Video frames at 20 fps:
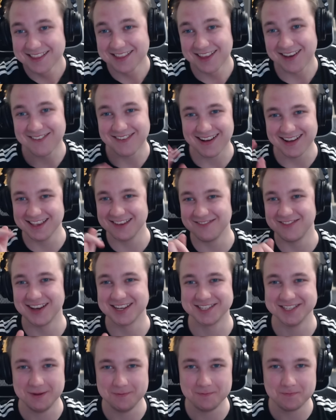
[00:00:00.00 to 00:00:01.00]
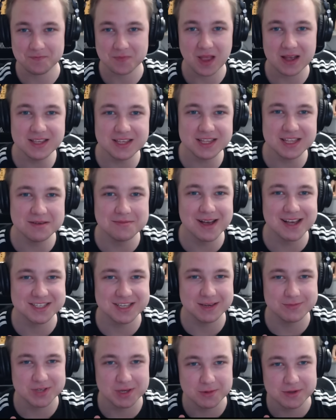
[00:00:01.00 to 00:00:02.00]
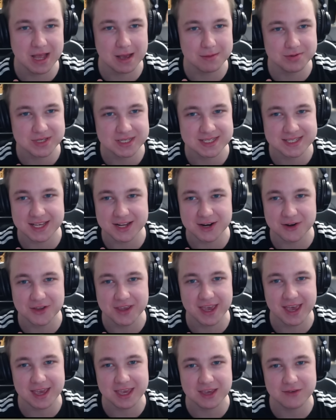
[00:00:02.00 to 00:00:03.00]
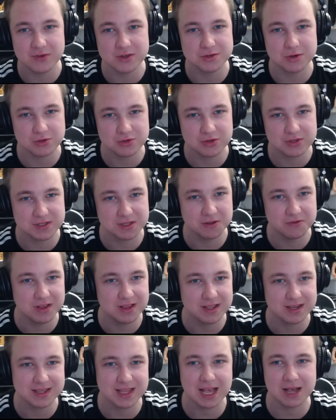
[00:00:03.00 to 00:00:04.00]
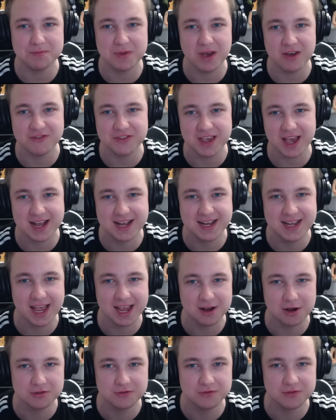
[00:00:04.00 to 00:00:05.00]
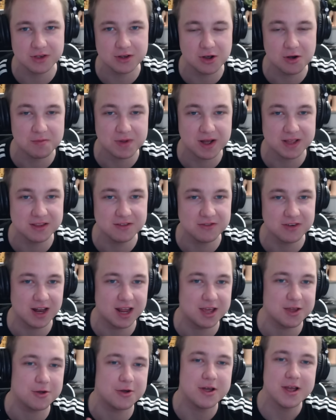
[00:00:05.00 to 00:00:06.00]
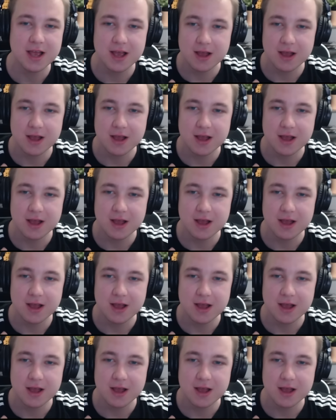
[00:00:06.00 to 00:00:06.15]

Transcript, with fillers: Dobra, nieważne. Didi mężnie przemknęła przez 0G i chwyciła uszkodzony filtr tak pewnie jak gekon wykąpany w kleju.